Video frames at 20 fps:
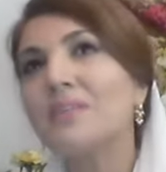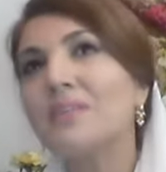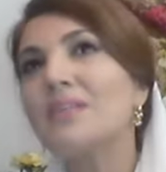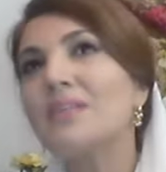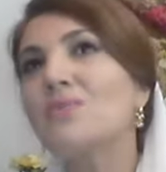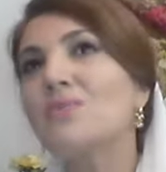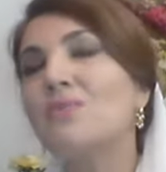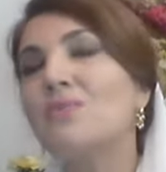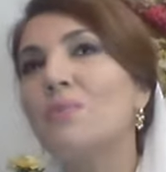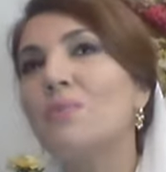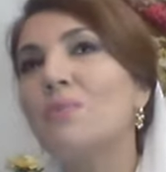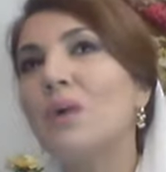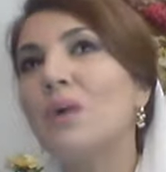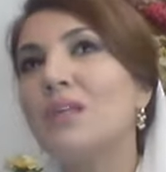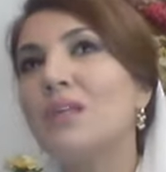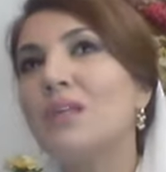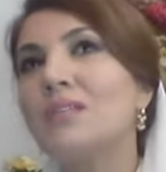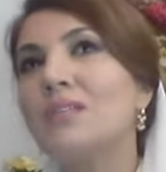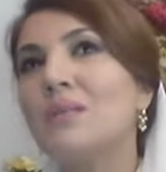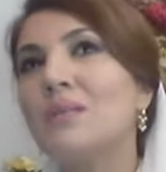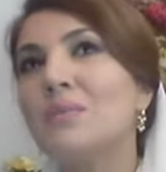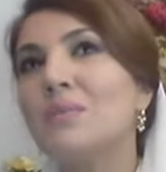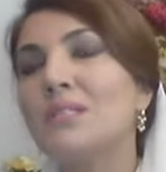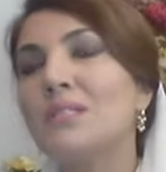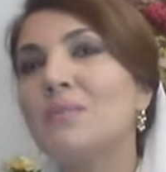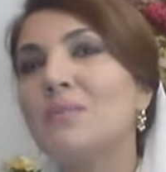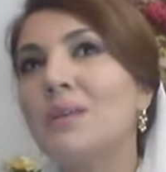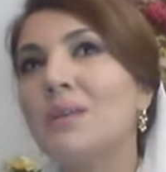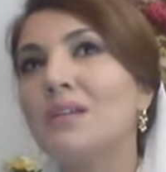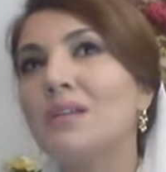ये जुल्फी बुखारी साहब भी
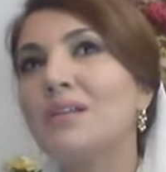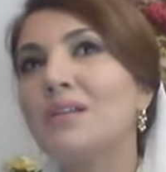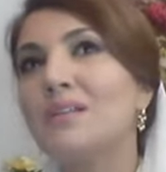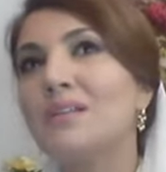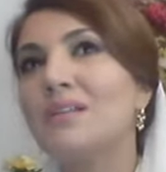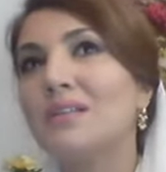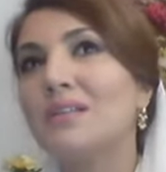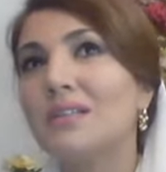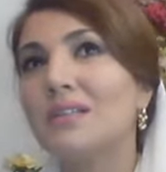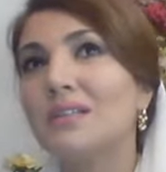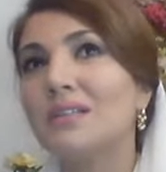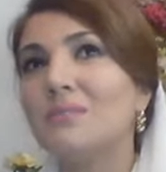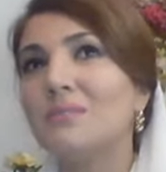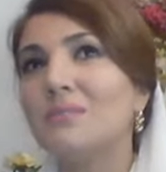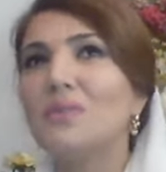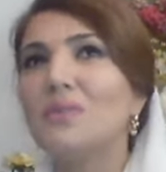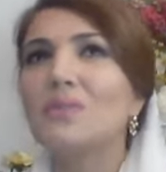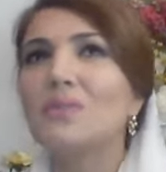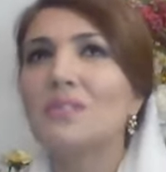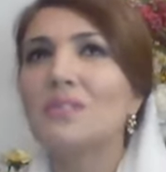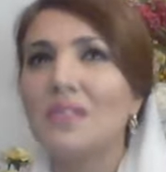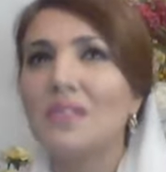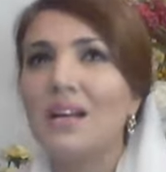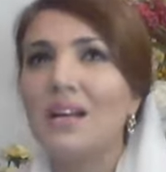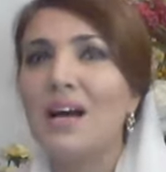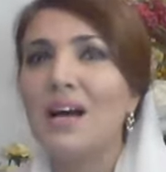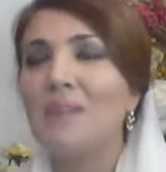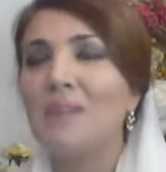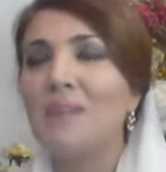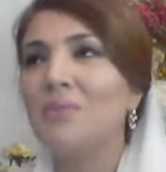इस्तेमाल कर सकते थे बिकॉज
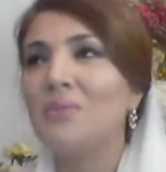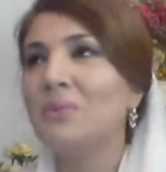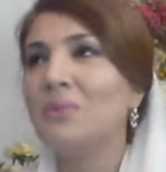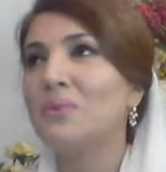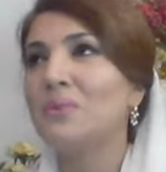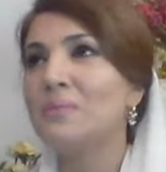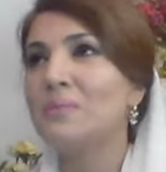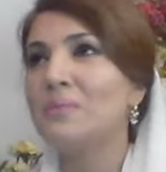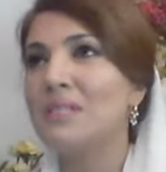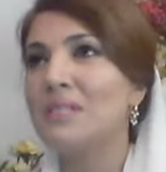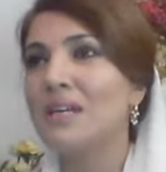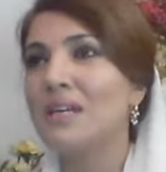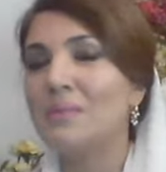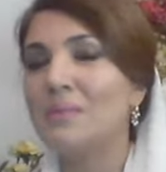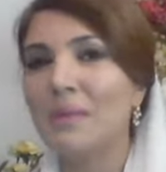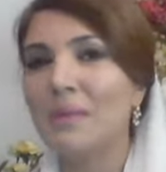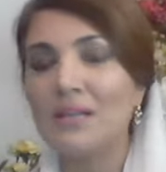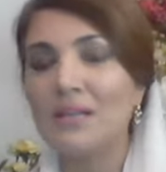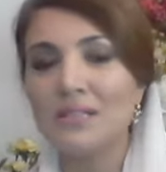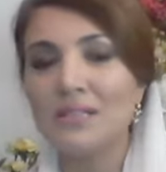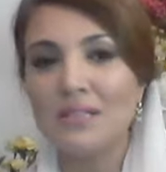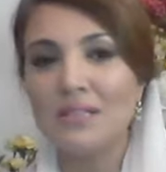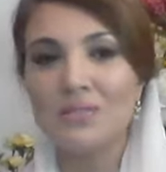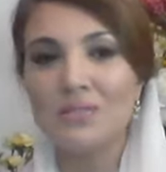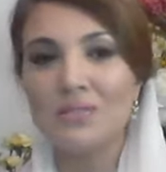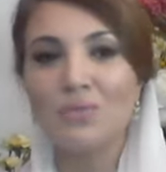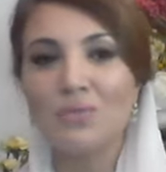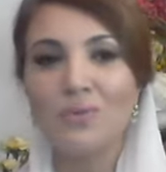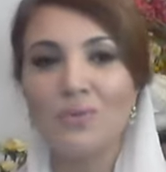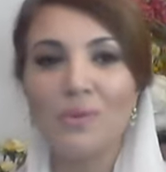हम लोग तो बेचारे पाकिस्तानी
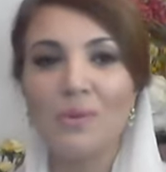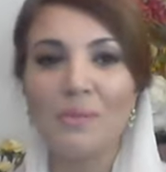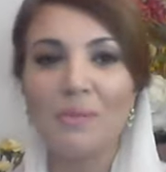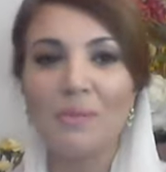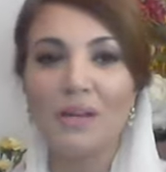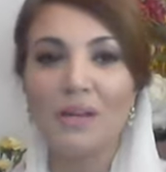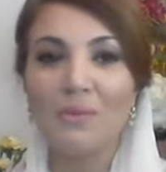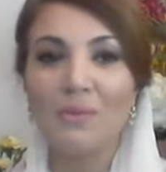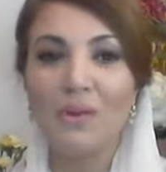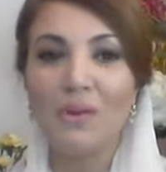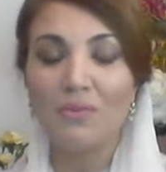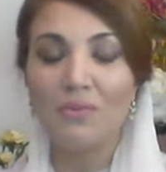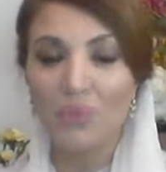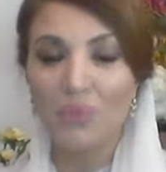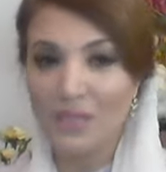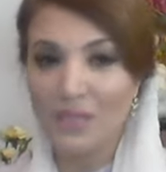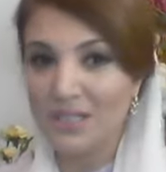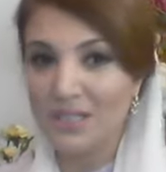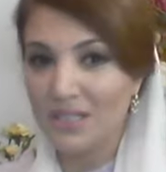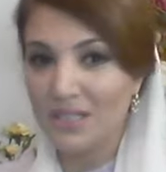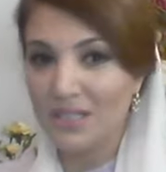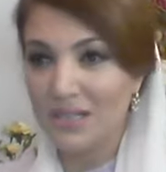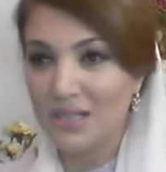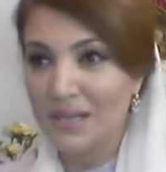स्कूलों के पढ़े हुए हैं और वो किसी